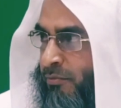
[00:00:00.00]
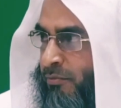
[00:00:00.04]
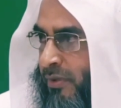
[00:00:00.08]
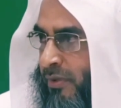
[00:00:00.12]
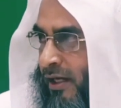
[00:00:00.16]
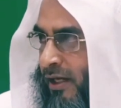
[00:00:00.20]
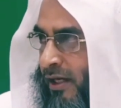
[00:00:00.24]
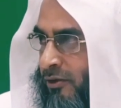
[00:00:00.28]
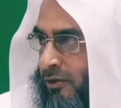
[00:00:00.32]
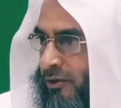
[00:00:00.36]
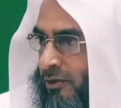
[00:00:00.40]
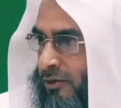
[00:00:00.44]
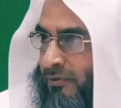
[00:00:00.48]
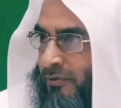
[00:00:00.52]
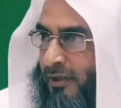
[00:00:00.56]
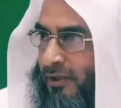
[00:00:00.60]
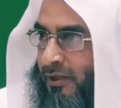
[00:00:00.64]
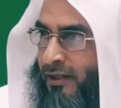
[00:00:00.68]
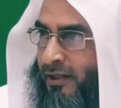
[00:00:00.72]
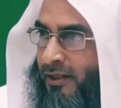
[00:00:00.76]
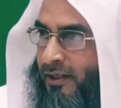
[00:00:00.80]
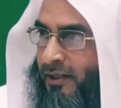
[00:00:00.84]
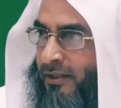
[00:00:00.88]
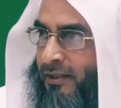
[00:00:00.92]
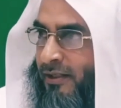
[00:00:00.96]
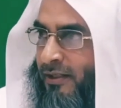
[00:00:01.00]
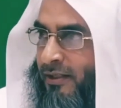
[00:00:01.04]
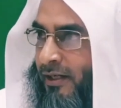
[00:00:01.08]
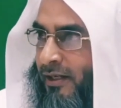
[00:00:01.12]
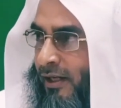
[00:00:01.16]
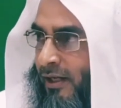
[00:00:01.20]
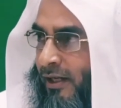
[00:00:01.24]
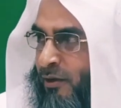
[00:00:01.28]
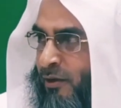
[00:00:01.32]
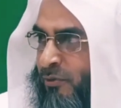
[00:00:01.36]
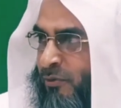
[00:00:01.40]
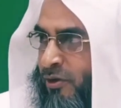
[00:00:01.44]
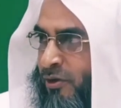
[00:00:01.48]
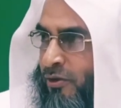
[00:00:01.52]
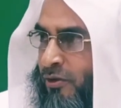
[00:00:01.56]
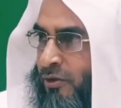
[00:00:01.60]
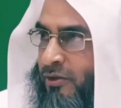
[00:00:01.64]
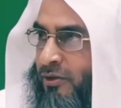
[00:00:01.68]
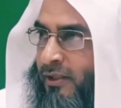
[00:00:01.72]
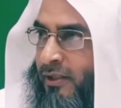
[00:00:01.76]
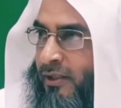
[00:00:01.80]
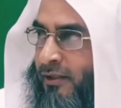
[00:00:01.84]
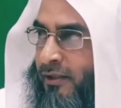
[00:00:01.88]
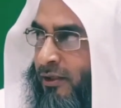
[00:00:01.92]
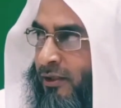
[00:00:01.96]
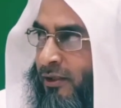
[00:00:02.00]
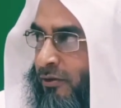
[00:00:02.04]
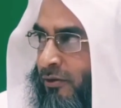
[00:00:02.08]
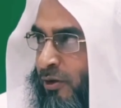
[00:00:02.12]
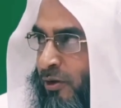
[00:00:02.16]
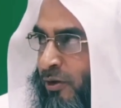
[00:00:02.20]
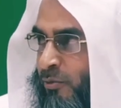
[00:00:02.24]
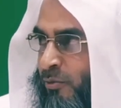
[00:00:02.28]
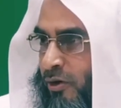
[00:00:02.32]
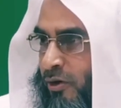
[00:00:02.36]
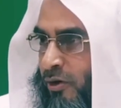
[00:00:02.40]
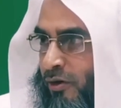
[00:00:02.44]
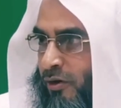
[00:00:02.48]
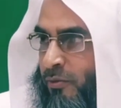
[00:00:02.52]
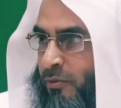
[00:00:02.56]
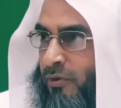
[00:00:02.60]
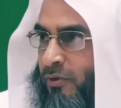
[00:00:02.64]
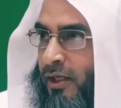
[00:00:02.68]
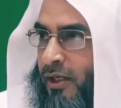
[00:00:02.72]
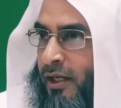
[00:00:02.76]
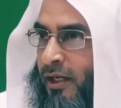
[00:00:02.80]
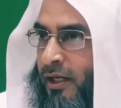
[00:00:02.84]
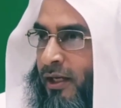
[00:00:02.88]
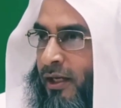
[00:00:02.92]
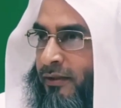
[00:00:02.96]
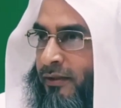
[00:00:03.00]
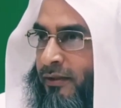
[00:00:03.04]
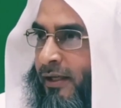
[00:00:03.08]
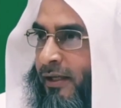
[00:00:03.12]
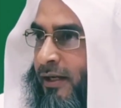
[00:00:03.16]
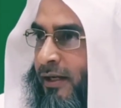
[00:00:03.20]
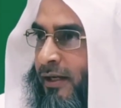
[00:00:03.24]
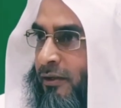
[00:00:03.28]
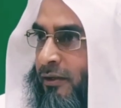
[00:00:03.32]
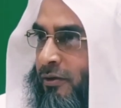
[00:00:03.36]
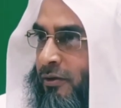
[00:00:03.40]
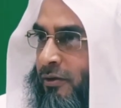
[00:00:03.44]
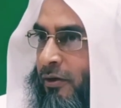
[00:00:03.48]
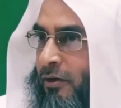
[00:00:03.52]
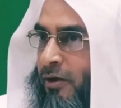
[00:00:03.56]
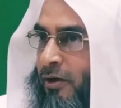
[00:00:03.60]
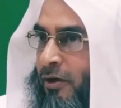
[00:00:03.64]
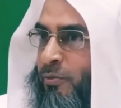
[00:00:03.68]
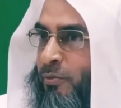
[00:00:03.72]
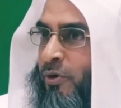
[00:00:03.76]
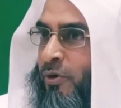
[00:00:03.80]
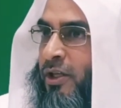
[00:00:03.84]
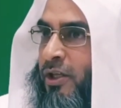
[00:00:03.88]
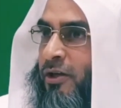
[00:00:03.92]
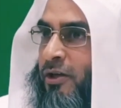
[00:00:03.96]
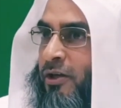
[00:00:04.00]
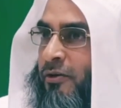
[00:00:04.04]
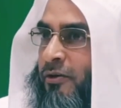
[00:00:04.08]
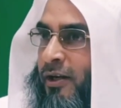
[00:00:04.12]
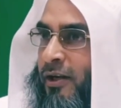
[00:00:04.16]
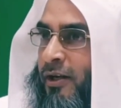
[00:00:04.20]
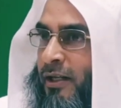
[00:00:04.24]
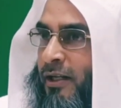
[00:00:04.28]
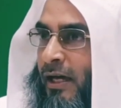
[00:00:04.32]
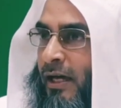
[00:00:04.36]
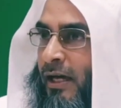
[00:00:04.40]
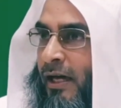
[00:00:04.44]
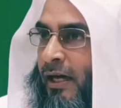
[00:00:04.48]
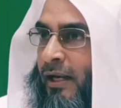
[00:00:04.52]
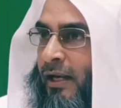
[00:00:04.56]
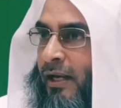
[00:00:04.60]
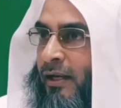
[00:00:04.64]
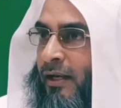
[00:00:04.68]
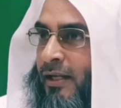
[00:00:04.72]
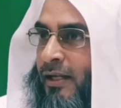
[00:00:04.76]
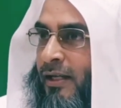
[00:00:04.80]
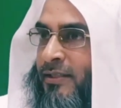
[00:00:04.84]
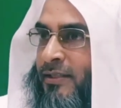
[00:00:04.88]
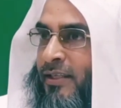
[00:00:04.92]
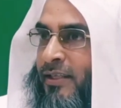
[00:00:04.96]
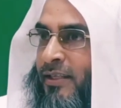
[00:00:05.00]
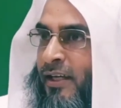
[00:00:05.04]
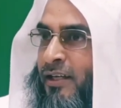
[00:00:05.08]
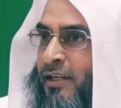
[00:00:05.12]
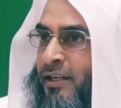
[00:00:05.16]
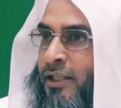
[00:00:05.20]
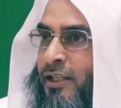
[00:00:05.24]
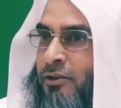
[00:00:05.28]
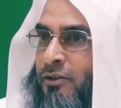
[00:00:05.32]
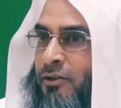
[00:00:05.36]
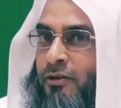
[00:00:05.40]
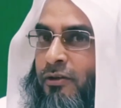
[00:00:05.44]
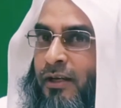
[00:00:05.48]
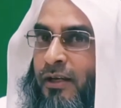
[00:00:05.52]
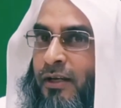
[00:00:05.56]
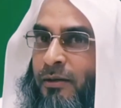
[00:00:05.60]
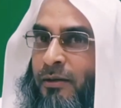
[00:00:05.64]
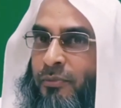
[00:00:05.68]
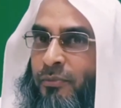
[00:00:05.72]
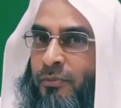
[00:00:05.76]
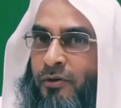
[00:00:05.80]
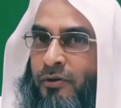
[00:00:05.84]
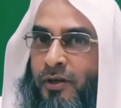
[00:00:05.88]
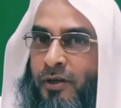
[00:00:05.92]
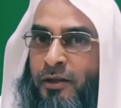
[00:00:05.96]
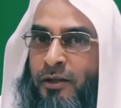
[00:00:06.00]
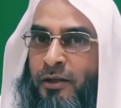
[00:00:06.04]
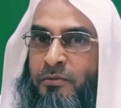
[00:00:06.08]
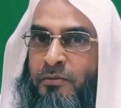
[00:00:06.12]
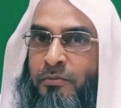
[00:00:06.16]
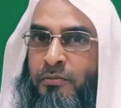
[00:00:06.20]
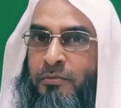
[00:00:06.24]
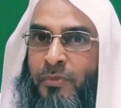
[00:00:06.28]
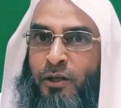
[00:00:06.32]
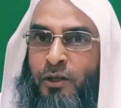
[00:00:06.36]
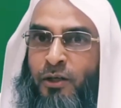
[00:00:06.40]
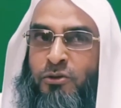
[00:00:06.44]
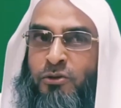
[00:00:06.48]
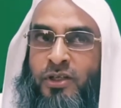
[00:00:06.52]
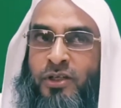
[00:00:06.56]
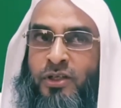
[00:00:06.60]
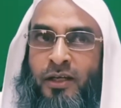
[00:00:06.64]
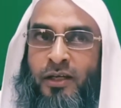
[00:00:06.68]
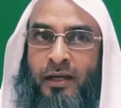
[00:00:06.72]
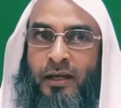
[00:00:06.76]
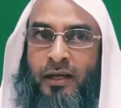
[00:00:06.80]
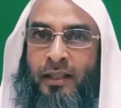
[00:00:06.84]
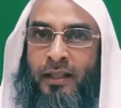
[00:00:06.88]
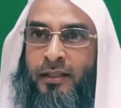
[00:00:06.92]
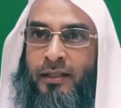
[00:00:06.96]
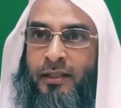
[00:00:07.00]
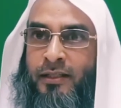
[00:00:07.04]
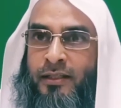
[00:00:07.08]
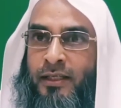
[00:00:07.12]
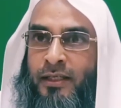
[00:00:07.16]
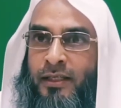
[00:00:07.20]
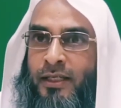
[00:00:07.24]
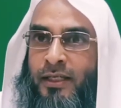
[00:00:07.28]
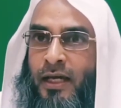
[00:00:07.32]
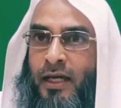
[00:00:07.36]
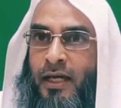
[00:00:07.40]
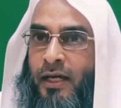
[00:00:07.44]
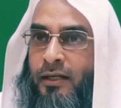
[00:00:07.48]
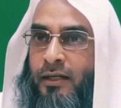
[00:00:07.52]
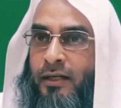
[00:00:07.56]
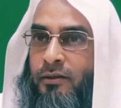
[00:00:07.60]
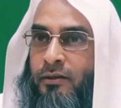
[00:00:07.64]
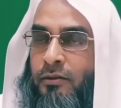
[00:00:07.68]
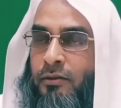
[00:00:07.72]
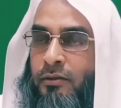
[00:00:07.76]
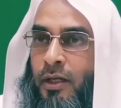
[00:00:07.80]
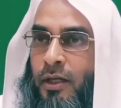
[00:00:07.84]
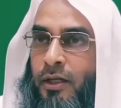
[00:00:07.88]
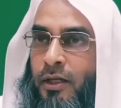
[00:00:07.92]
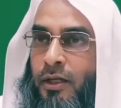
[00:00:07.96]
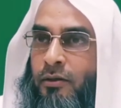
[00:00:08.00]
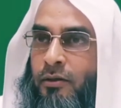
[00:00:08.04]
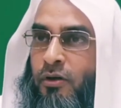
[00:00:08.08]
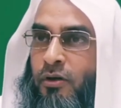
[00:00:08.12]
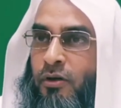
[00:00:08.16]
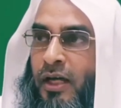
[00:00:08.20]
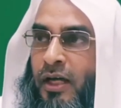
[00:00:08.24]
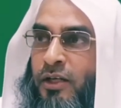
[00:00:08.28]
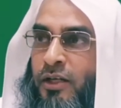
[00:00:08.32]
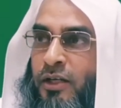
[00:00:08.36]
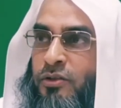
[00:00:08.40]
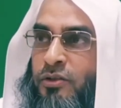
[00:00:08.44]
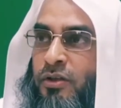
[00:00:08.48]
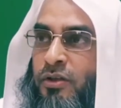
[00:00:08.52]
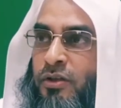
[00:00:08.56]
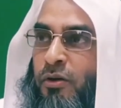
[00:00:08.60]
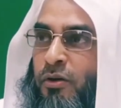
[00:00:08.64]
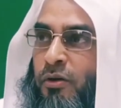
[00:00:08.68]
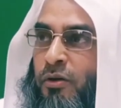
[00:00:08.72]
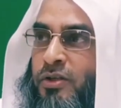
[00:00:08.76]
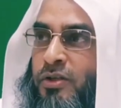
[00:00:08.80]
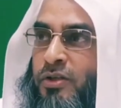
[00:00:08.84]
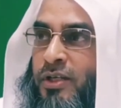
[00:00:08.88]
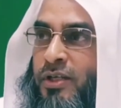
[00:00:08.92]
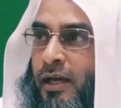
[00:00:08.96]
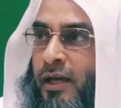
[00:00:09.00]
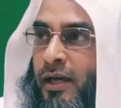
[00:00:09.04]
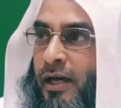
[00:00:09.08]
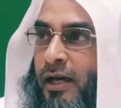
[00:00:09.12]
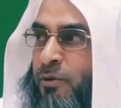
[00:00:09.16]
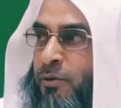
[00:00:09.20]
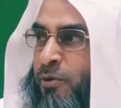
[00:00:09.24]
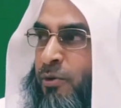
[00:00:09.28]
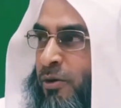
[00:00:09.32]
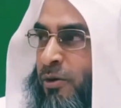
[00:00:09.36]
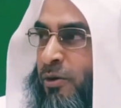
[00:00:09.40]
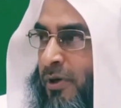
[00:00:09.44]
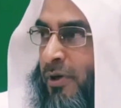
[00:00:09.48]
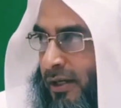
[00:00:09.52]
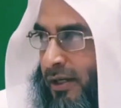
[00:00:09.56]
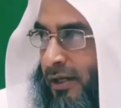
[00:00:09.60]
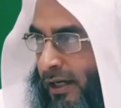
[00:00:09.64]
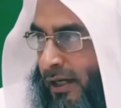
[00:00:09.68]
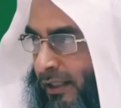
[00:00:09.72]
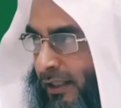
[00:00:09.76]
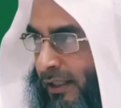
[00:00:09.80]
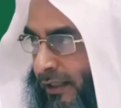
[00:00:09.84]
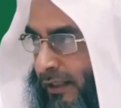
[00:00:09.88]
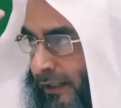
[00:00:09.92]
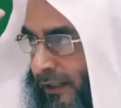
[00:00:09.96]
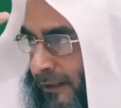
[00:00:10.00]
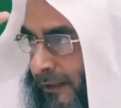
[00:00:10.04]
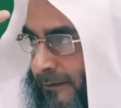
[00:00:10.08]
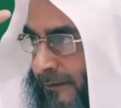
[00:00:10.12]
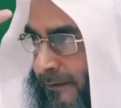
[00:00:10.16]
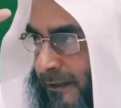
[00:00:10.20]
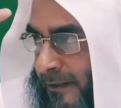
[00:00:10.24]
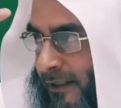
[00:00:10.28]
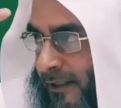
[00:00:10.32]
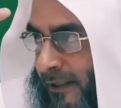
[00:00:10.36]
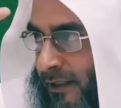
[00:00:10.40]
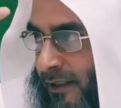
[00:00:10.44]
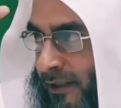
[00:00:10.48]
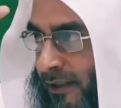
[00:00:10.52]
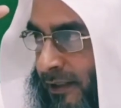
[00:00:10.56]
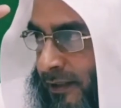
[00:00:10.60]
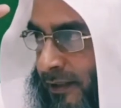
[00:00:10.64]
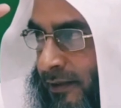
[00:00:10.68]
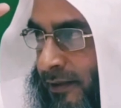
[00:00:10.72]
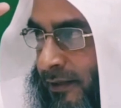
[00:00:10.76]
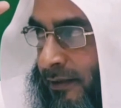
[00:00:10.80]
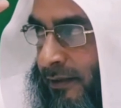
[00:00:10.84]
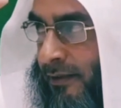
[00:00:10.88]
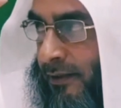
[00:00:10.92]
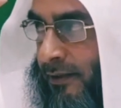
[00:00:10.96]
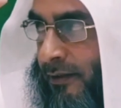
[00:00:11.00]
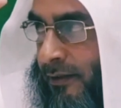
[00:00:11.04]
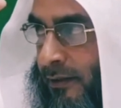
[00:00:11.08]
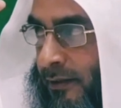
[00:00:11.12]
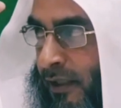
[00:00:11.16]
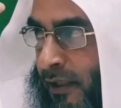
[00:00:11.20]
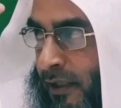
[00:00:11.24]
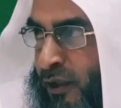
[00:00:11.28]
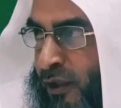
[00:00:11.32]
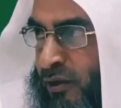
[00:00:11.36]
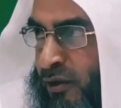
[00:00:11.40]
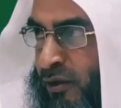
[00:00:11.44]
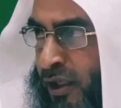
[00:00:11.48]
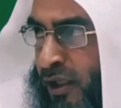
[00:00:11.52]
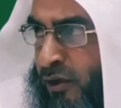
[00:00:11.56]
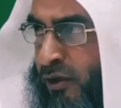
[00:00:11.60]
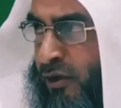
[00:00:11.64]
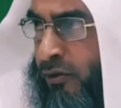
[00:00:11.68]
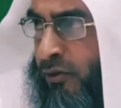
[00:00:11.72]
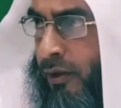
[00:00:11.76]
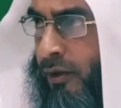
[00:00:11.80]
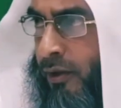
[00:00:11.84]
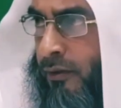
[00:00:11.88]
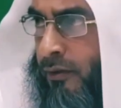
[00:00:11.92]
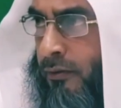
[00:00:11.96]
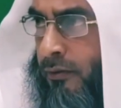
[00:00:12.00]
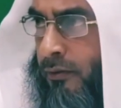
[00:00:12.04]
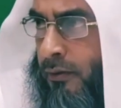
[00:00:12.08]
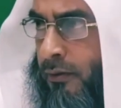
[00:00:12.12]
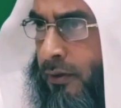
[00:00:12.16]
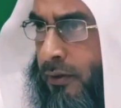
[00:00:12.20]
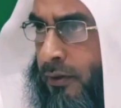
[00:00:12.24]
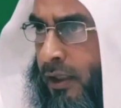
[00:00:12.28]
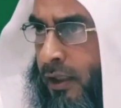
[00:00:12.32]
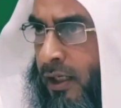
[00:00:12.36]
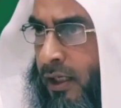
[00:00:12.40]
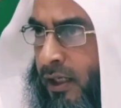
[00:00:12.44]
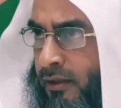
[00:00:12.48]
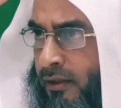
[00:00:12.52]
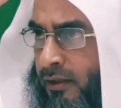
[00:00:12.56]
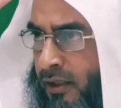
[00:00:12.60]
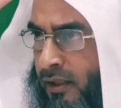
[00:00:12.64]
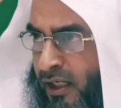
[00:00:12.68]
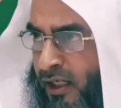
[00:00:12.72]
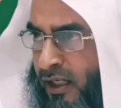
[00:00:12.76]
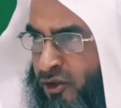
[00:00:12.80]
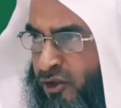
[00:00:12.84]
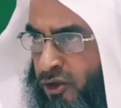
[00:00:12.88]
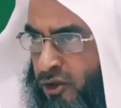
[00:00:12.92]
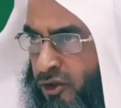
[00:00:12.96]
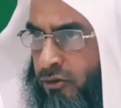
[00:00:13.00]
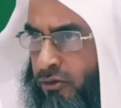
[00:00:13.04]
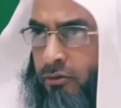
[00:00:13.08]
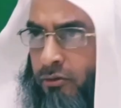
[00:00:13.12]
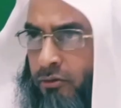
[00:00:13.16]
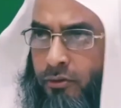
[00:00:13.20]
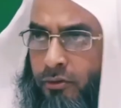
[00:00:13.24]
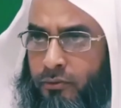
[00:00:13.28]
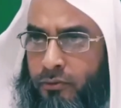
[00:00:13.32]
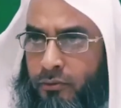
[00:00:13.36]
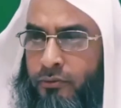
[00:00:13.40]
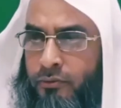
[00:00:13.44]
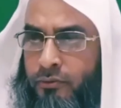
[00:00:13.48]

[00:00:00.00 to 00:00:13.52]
বেহাদবদেরকে গালবন্ধই তাদের ধর্মকর্ম তারা ধর্মই করে আল্লাহর সান্নিধ্য লাভ করে মানুষকে গাল দিয়ে আর কোরআন অনুসারে আলেমলমাকে গাল দিয়ে জি লাঞ্ছন করে আল্লাহ এদের লাঞ্ছিত করুন